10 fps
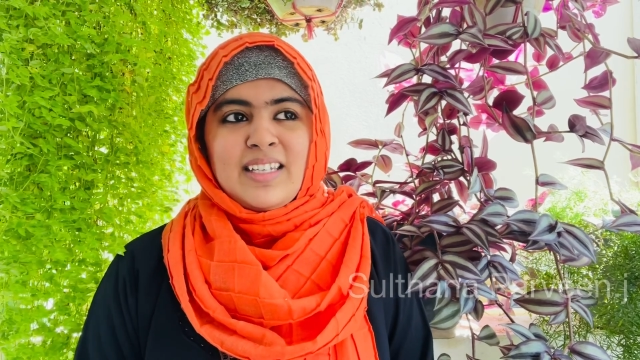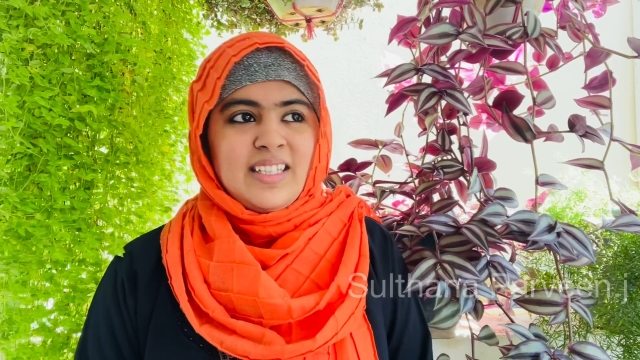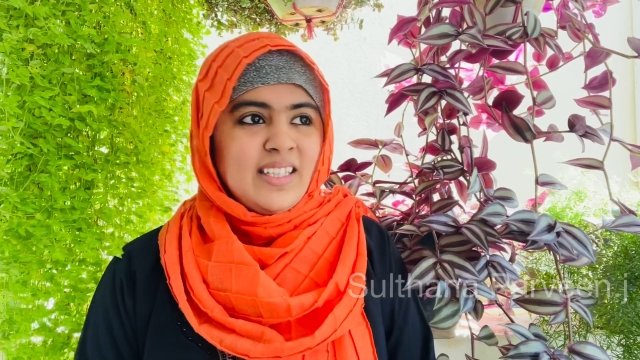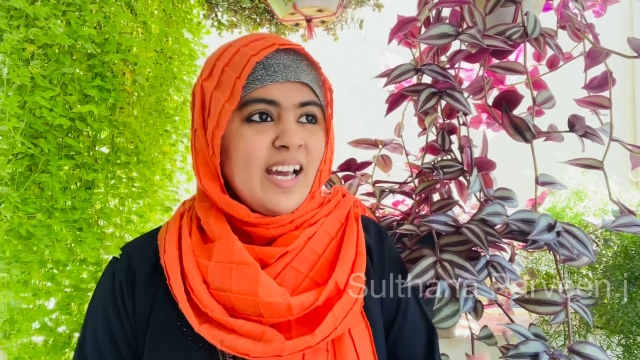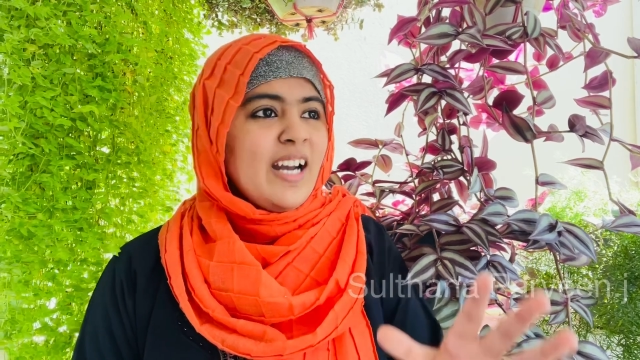
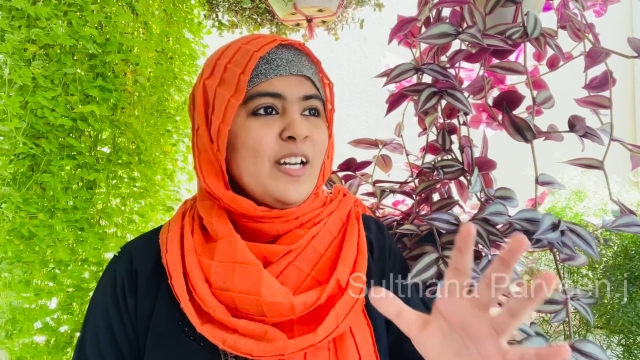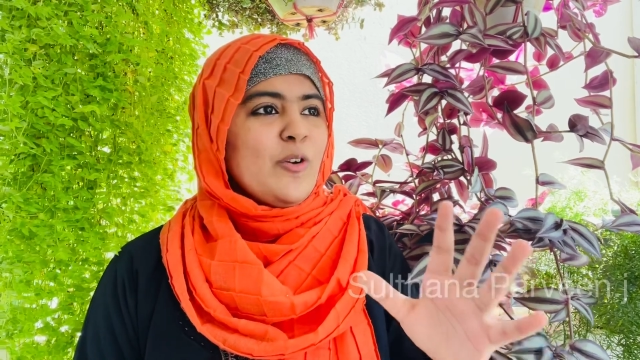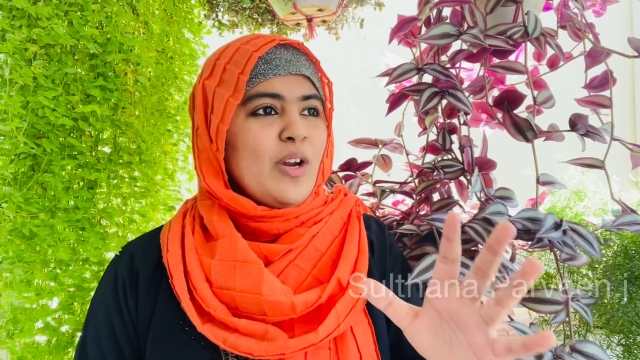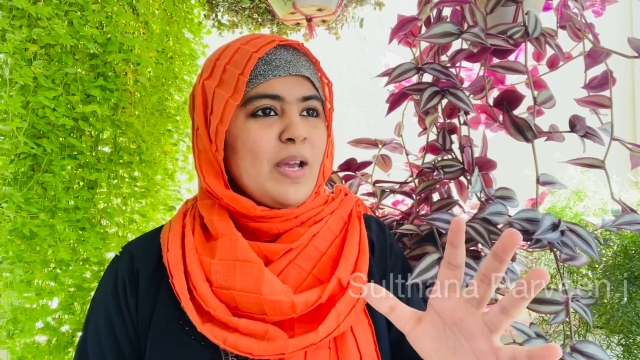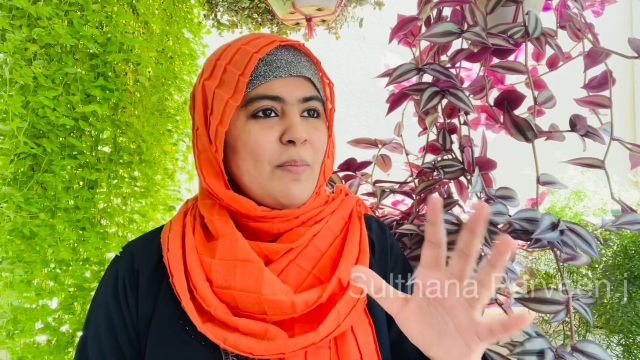இதுதான்
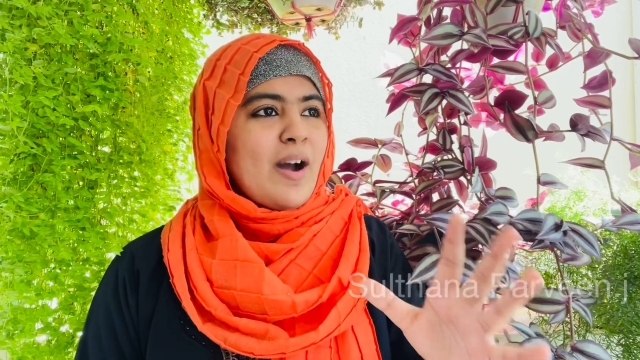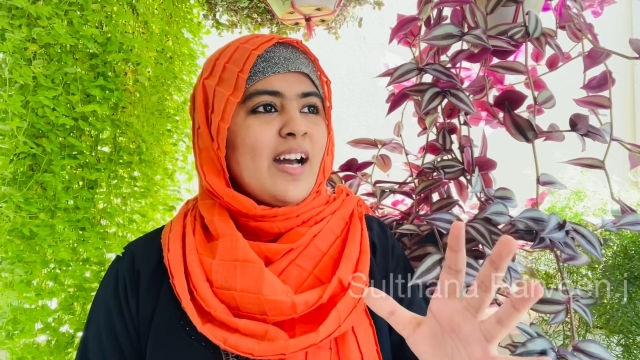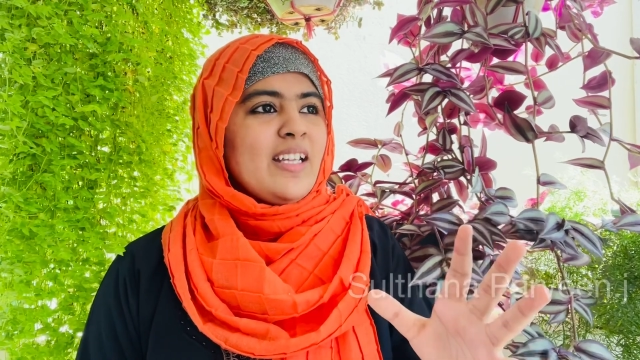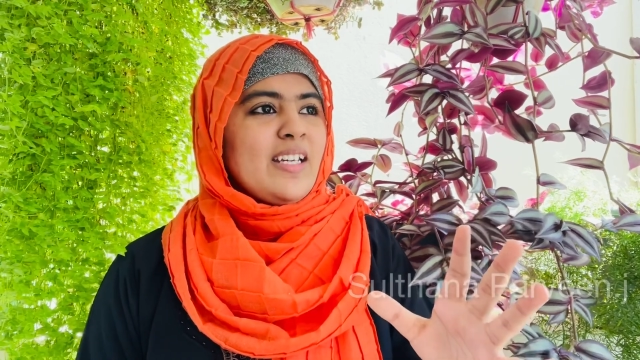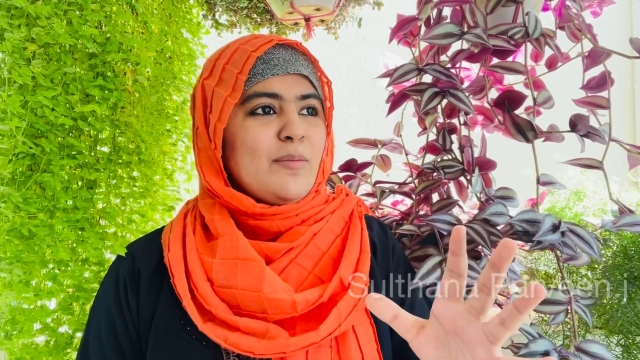என்னுடைய
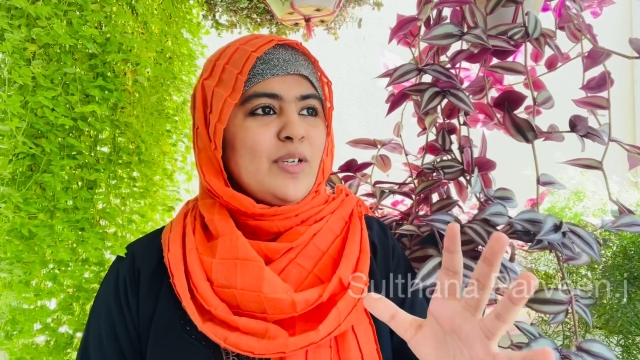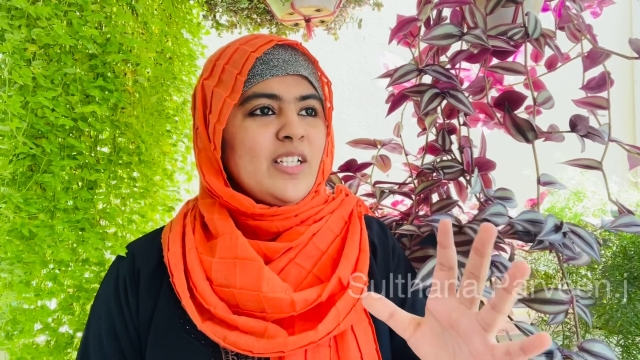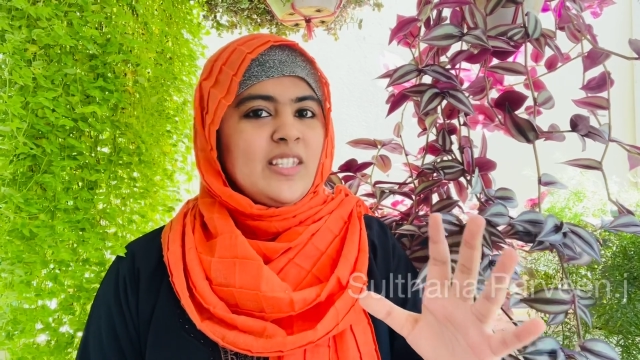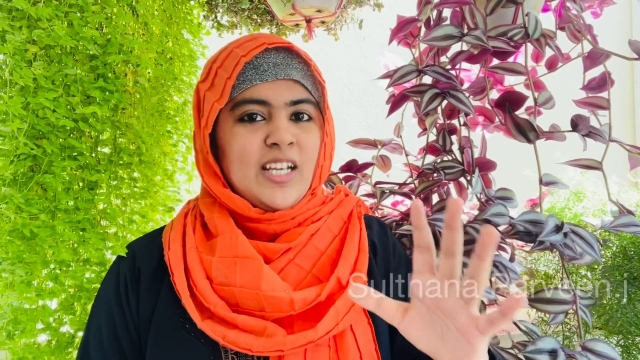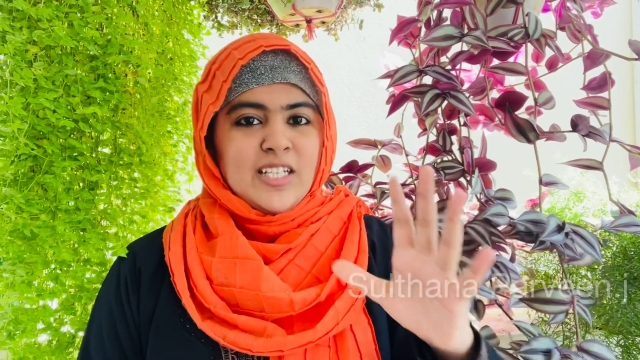பாதை
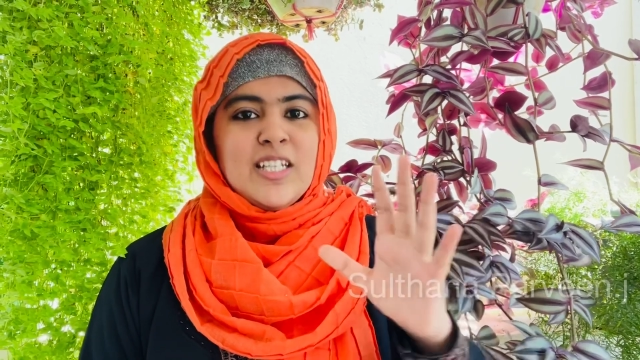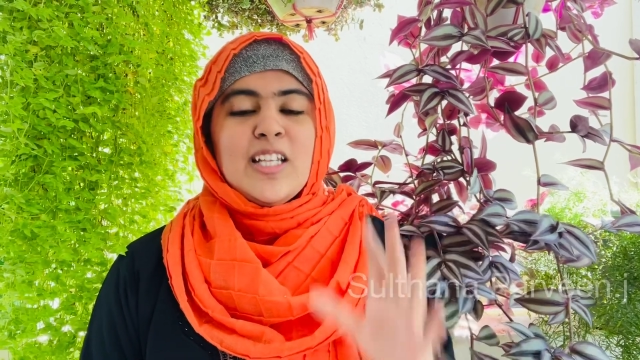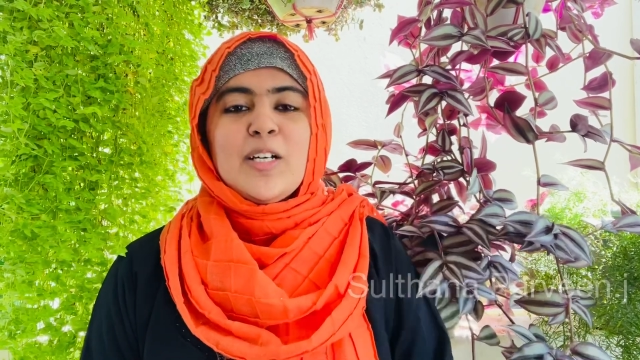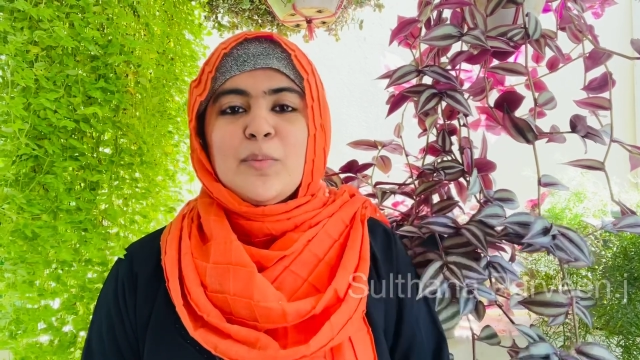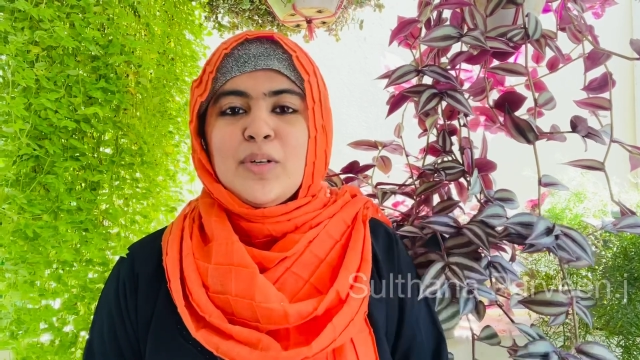அப்படின்னு
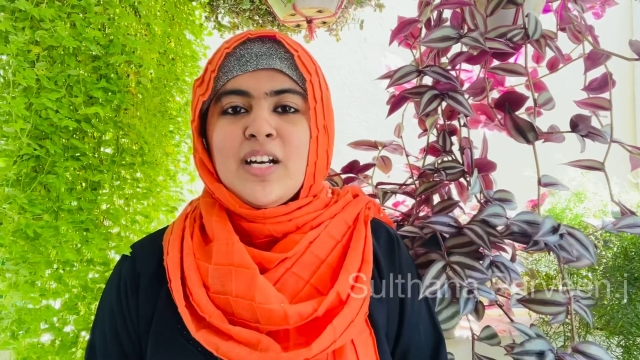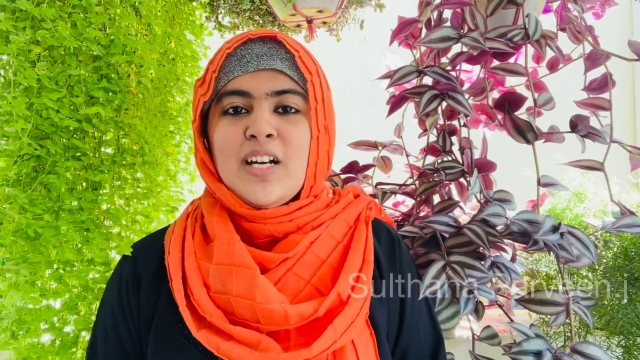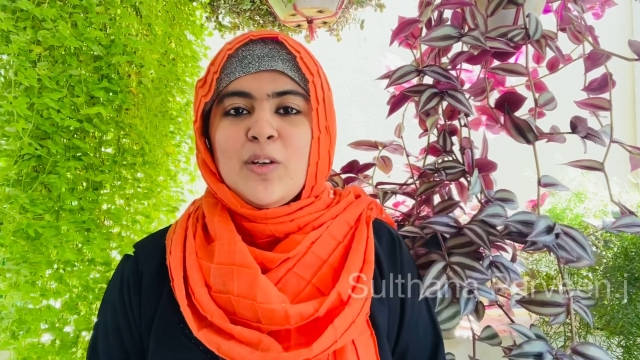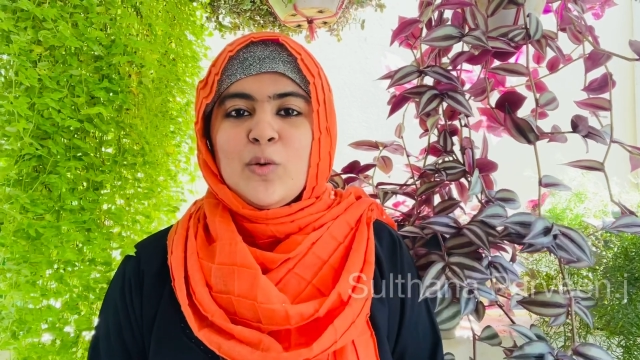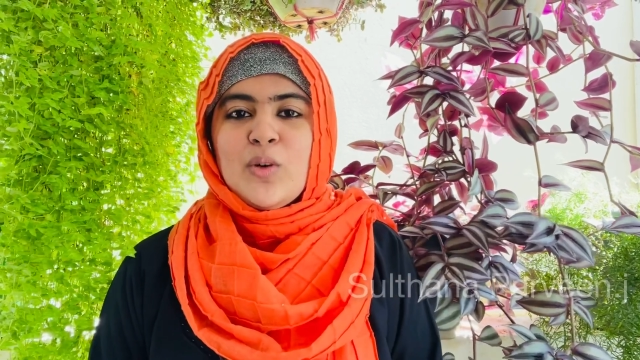தெரிஞ்சதற்கு
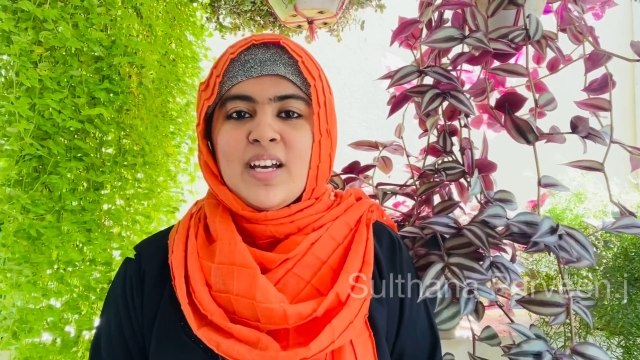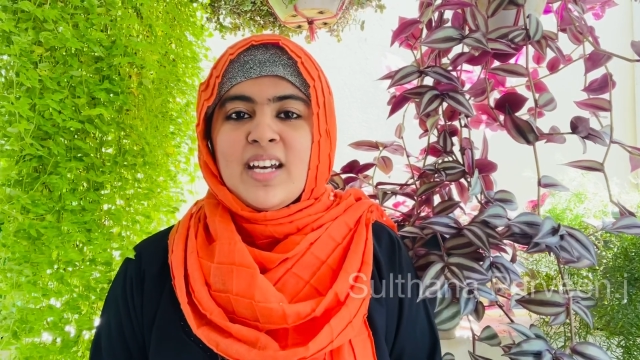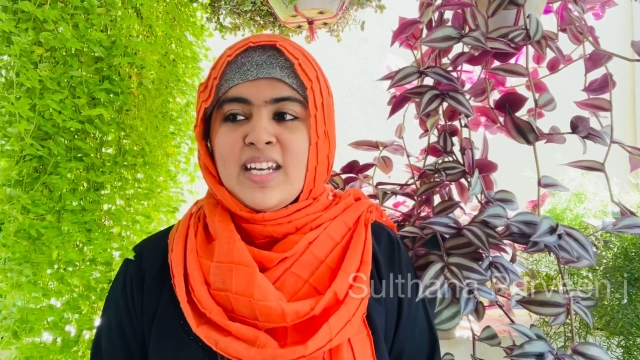பின்னாடியும் கூட